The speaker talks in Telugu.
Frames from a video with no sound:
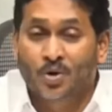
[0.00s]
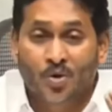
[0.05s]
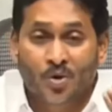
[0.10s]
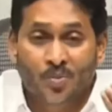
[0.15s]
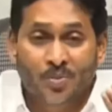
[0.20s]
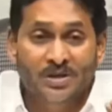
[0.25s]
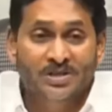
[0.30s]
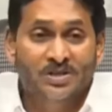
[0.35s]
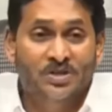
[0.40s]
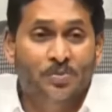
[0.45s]
ఒక
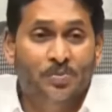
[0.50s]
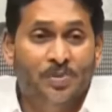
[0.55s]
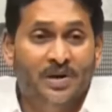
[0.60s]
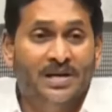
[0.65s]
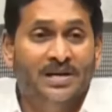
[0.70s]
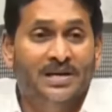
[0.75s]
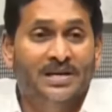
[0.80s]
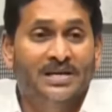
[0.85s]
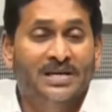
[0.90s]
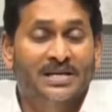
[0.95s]
రోబస్ట్
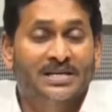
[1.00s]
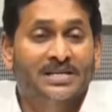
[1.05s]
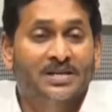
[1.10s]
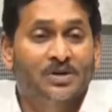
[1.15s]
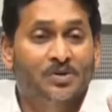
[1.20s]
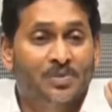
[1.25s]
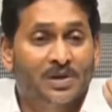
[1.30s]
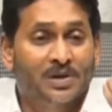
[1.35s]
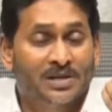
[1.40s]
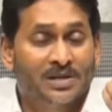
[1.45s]
ప్రక్రియ
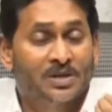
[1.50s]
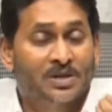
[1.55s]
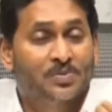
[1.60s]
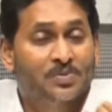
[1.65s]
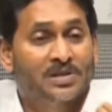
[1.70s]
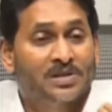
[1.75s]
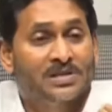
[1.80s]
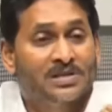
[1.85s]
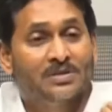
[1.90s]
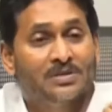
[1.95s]
తిరుమల
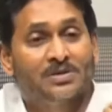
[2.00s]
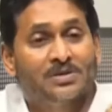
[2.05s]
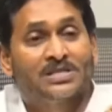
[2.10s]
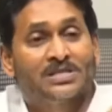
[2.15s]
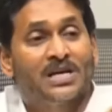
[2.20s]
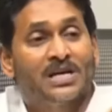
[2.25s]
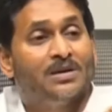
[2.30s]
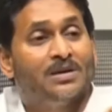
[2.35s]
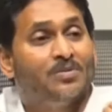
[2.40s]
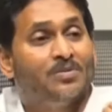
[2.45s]
తిరుపతి
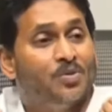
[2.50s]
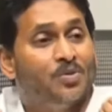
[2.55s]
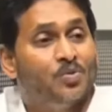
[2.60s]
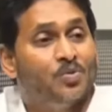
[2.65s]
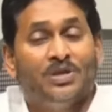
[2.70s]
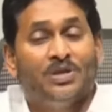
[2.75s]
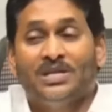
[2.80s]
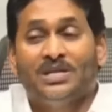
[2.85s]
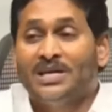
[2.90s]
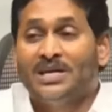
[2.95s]
దేవస్థానంలో
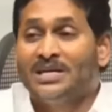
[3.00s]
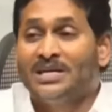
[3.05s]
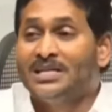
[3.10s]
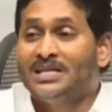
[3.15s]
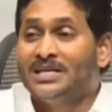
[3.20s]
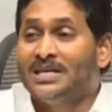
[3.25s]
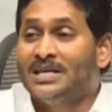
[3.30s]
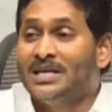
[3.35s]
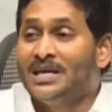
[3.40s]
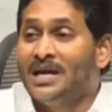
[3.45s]
ఉంది
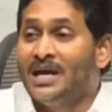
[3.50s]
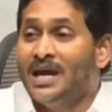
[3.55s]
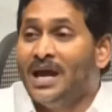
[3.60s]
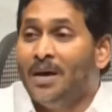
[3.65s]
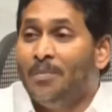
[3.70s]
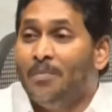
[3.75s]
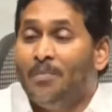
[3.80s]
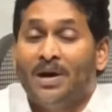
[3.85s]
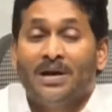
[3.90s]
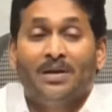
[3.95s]
అన్నది
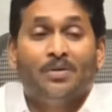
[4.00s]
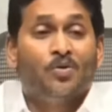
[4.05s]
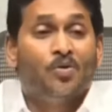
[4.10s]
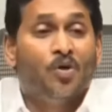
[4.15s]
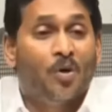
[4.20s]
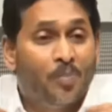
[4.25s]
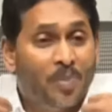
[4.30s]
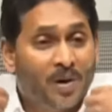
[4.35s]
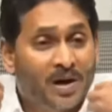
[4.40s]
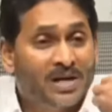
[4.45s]
మనం
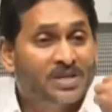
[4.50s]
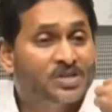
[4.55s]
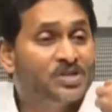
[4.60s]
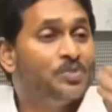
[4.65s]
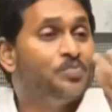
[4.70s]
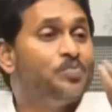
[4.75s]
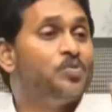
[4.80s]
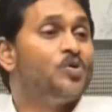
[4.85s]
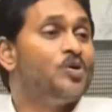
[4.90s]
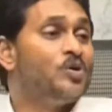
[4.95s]
గొప్పగా
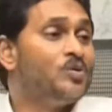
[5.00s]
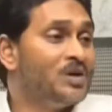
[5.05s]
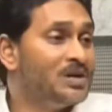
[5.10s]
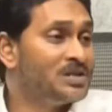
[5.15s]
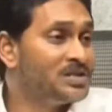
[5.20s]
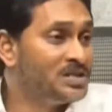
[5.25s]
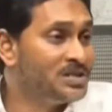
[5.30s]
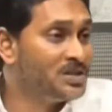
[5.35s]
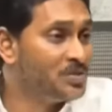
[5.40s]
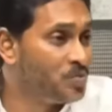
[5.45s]

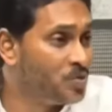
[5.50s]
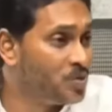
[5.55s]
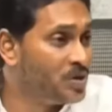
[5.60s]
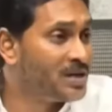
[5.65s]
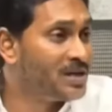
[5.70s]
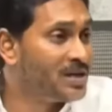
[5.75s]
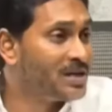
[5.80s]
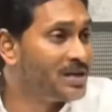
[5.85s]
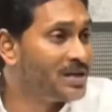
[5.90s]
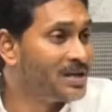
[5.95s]
చెప్పుకోవాల్సింది
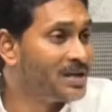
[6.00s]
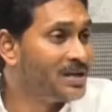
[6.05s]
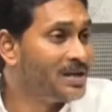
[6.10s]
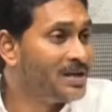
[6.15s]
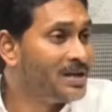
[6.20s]
పోయి